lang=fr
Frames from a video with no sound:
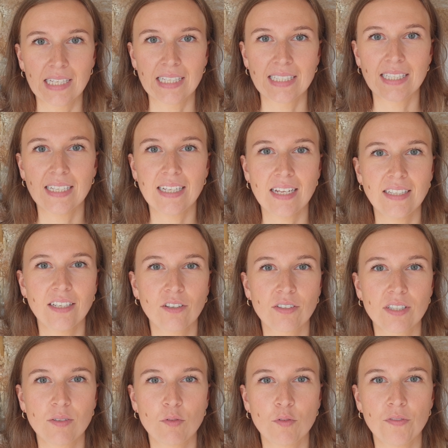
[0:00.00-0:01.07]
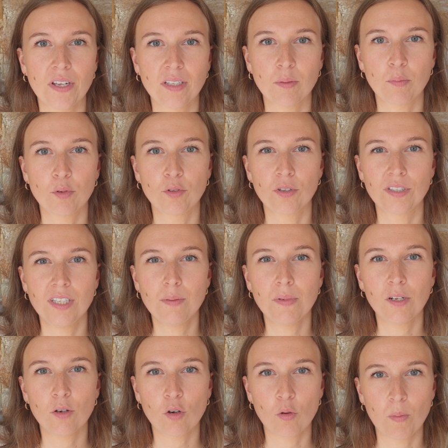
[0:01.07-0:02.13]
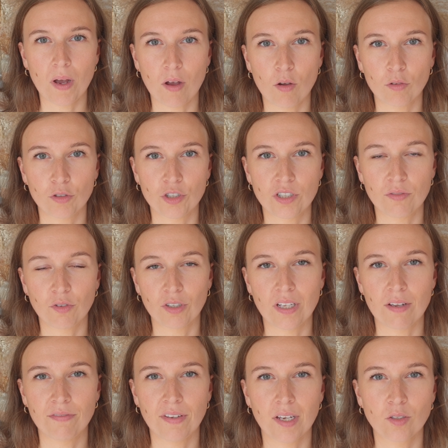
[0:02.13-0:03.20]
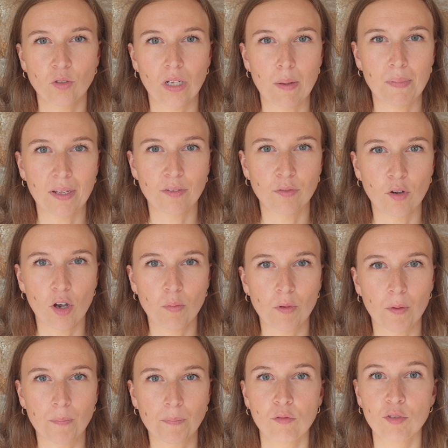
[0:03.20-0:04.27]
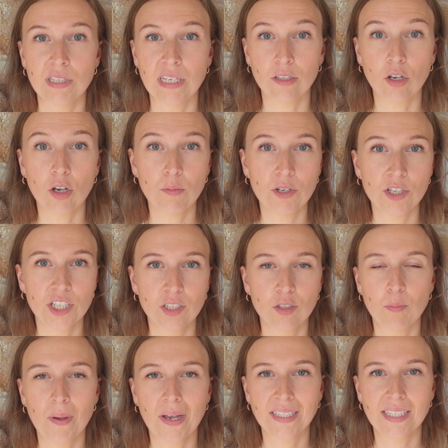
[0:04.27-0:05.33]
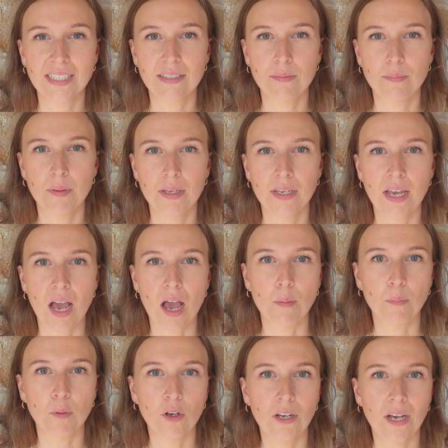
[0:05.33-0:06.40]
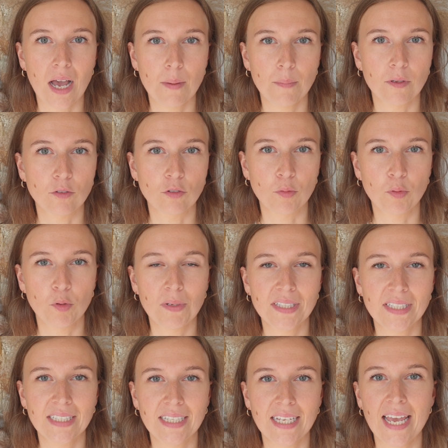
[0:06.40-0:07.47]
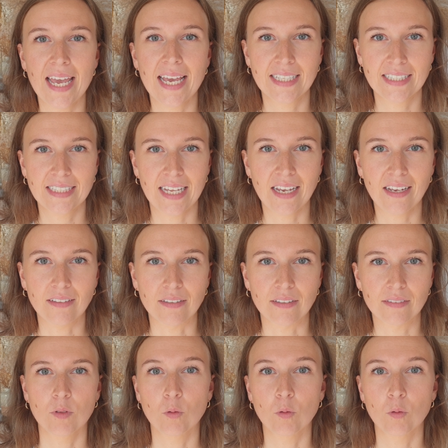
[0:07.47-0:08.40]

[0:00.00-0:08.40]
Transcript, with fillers: C'est-à-dire que si vous faites plus de 10 000 euros par an de chiffre d'affaires sur la plateforme, vous êtes obligé de participer à un programme de publicité externe.